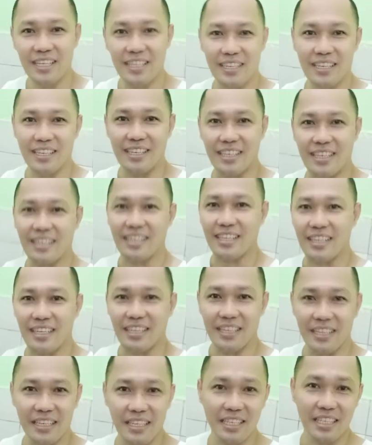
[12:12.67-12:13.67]

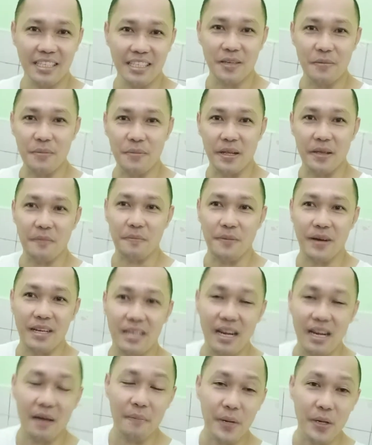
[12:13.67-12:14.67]
Uh, Siyempre, pag
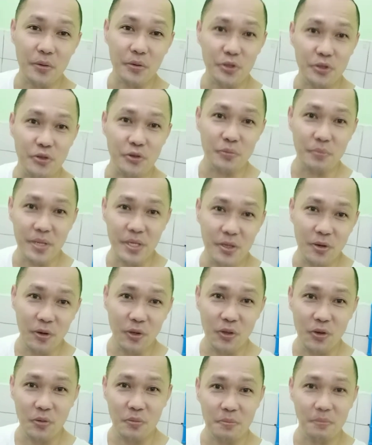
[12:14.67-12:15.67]
napanood nyo yung video
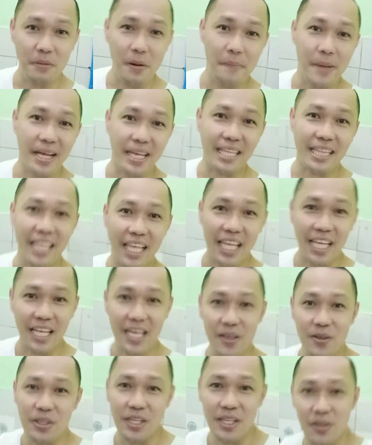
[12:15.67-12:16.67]
to, mapangiti
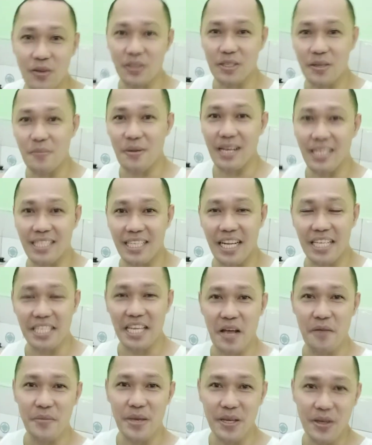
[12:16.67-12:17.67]
kayo dito sa mga
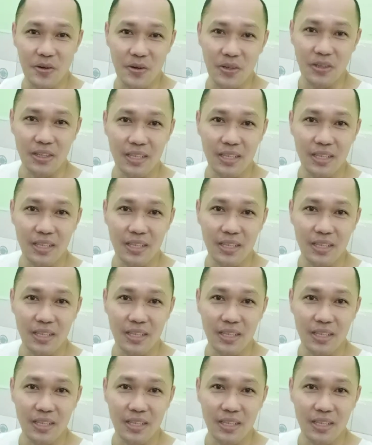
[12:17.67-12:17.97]
sinasabi ko.